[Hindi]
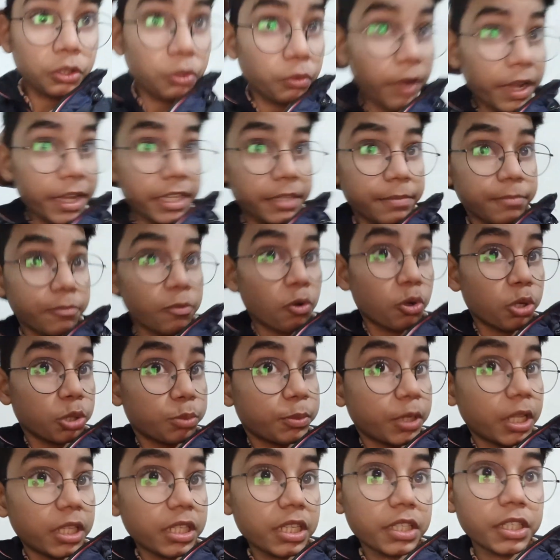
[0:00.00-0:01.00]
गाइज मैं
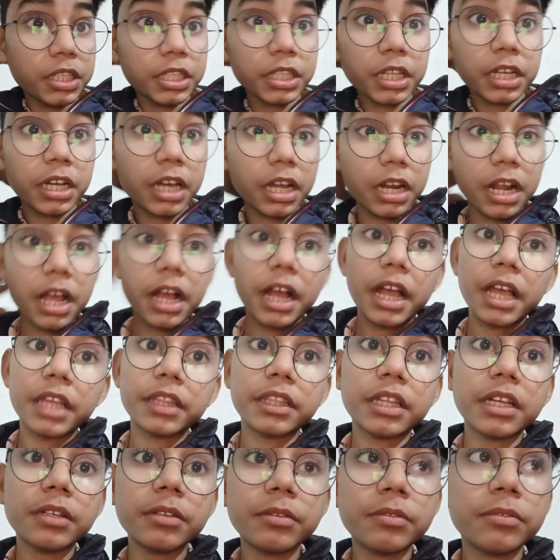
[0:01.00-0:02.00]
हॉस्पिटल से सीधा घर आ गया
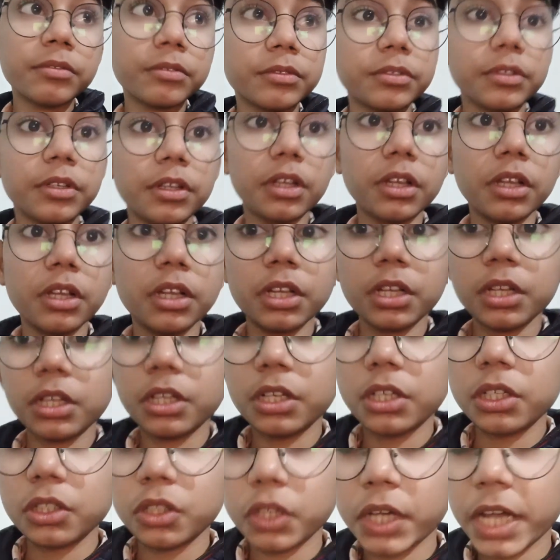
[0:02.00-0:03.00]
था
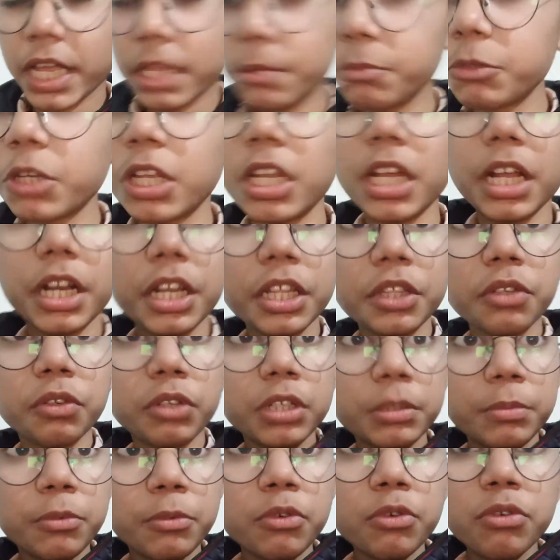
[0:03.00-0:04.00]
तो गाइज मुझे लग रही थोड़ी
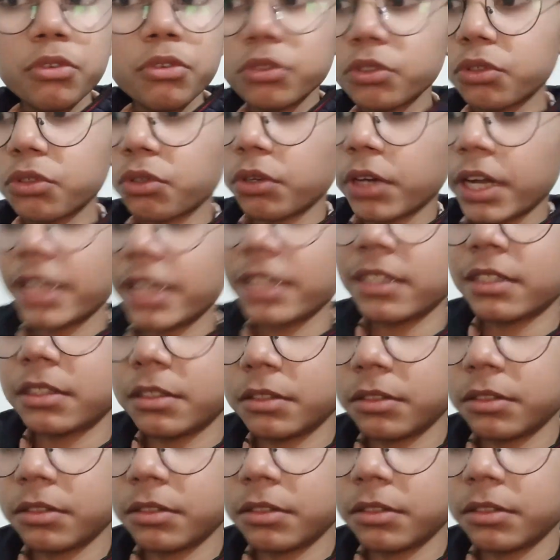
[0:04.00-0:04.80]
भूख तो गाइज